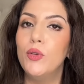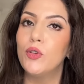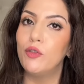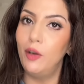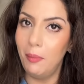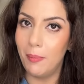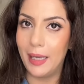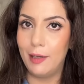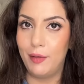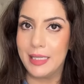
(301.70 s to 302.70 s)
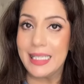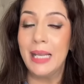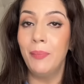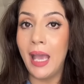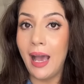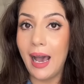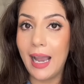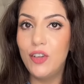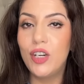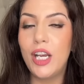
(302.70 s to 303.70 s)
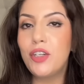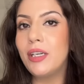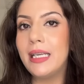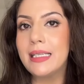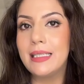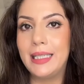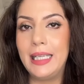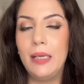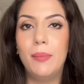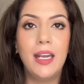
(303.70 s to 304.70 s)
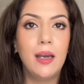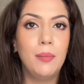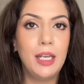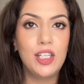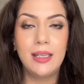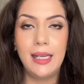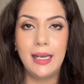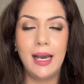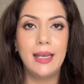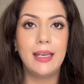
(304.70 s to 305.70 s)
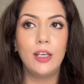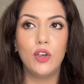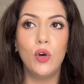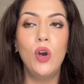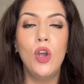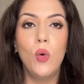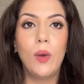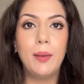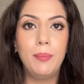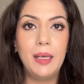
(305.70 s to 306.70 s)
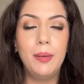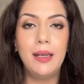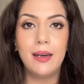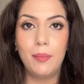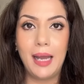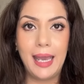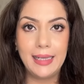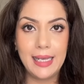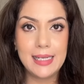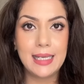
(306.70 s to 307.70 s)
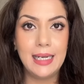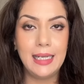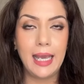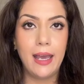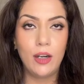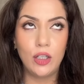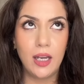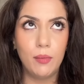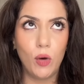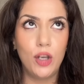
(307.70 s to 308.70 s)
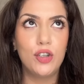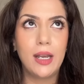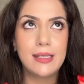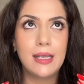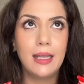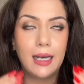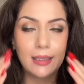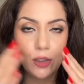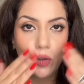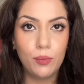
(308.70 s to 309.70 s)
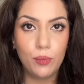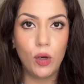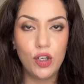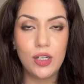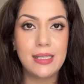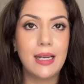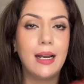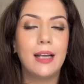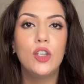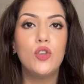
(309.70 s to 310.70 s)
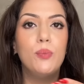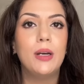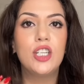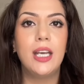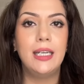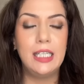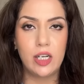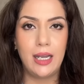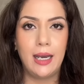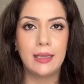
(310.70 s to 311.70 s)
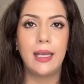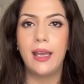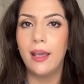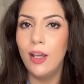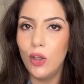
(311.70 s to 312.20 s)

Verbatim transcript: ब्यूटिफुल बेनिफिट्स हाइड्रेशन इज द की मैंने हमेशा देखा है कि यू नो वेन पीपल आर अप्लाइंग देयर स्किन केयर या मॉइस्चराइजर लगाते हैं तो मॉइस्चराइजर लगाते हैं हैं जो बच गया नीचे ले आते हैं